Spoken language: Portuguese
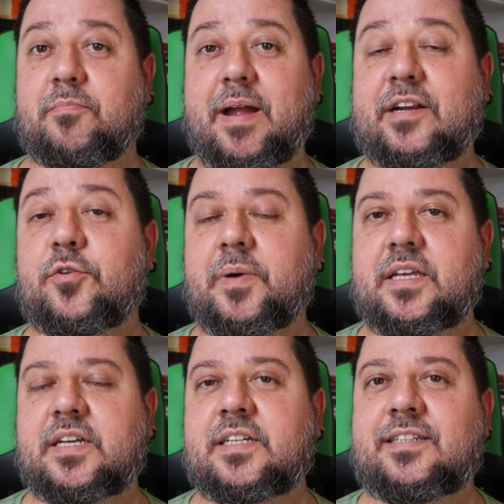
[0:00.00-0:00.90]
Humberto
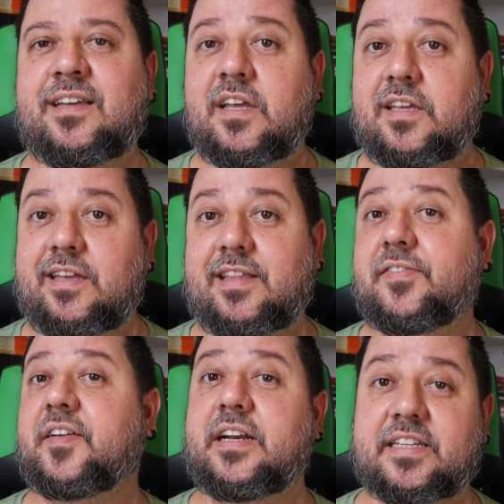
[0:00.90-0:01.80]
Magnani e da
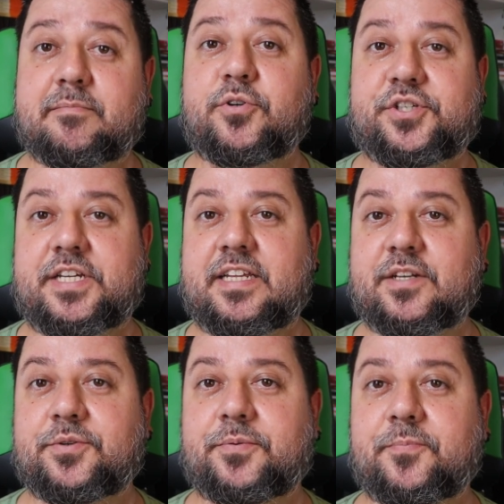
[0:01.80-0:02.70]
Fernanda
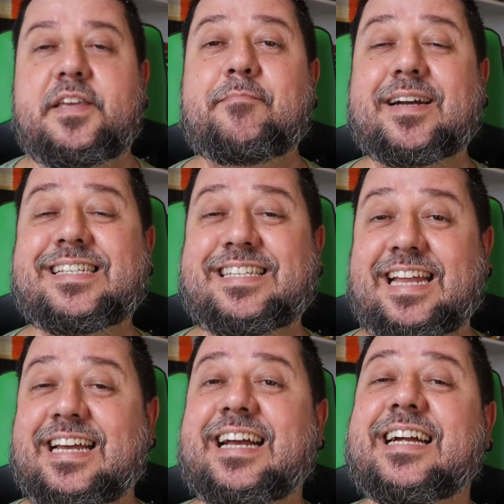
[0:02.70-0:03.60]
Montenegro. E
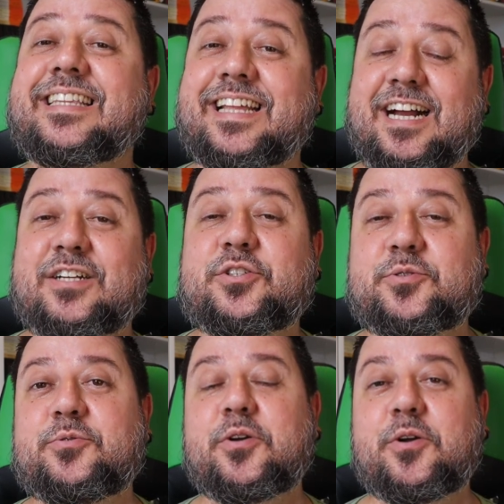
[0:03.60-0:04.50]
Marcélia
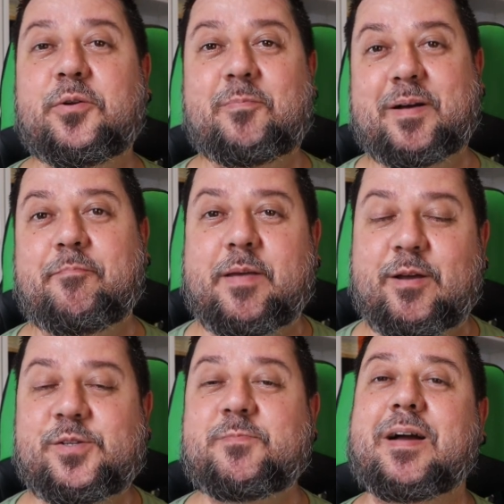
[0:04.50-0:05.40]
Cartacho no
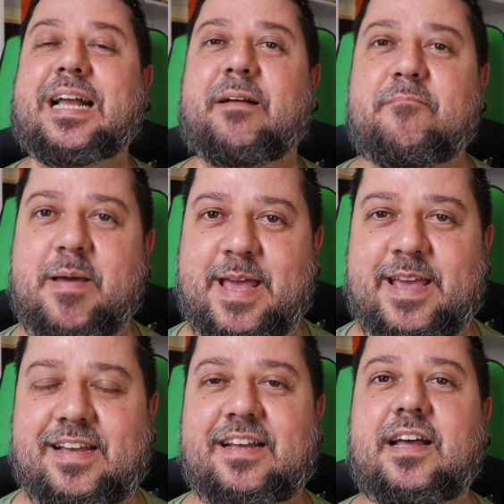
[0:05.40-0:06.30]
papel de
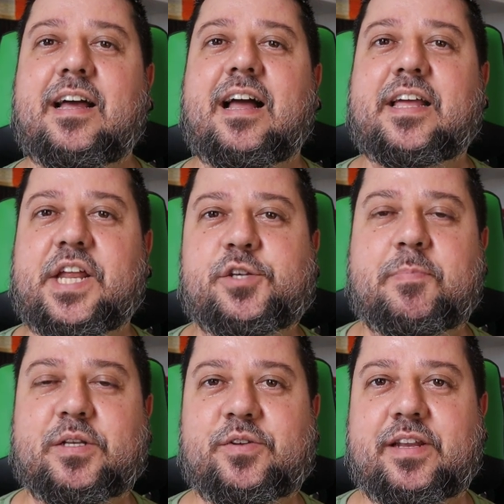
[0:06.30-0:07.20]
Macabeia, a grande
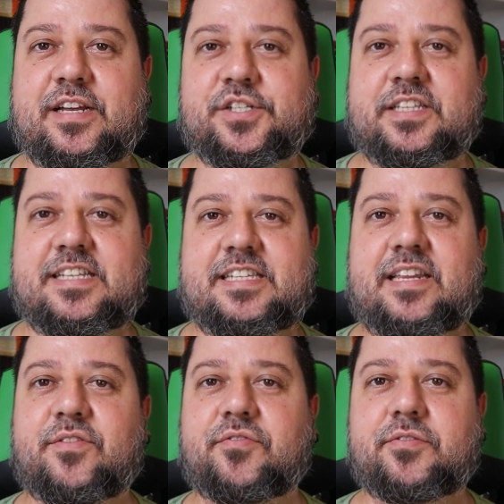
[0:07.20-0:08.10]
personagem desse
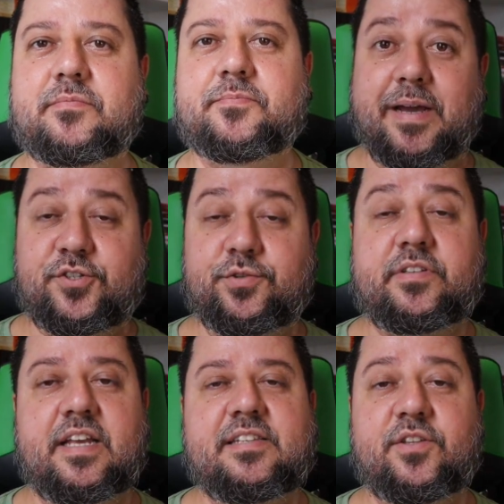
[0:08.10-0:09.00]
livro. Imagino
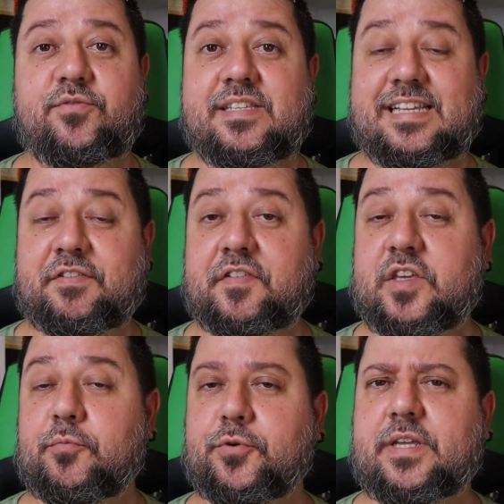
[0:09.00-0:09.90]
que tenha sido um
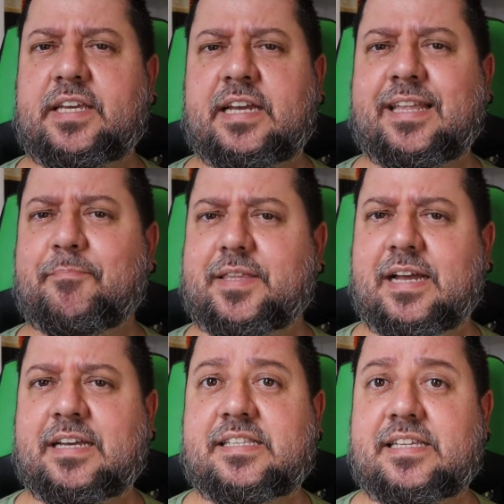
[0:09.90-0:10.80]
desafio, porque
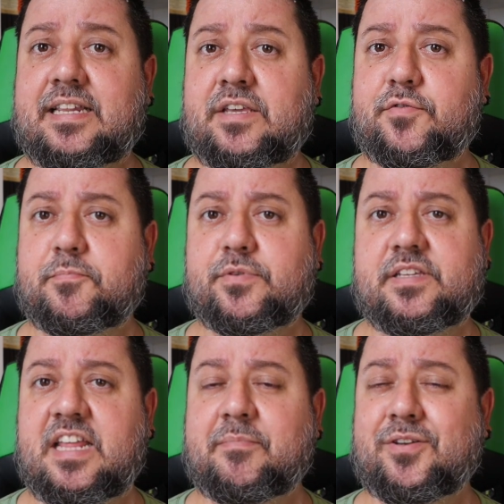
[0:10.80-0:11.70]
adaptar esse livro para o
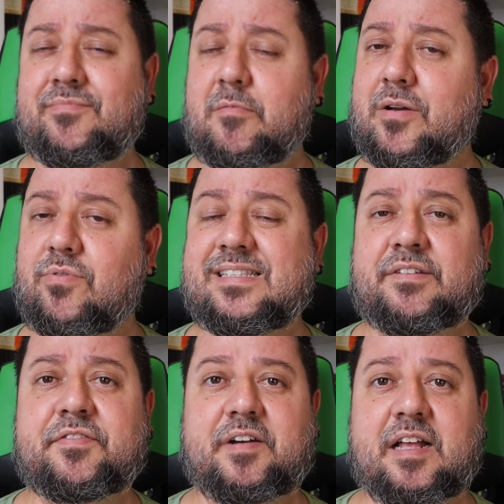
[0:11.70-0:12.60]
cinema não é uma coisa
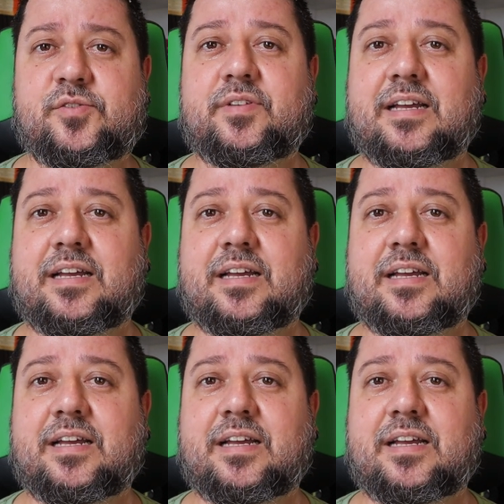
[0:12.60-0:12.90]
fácil, né?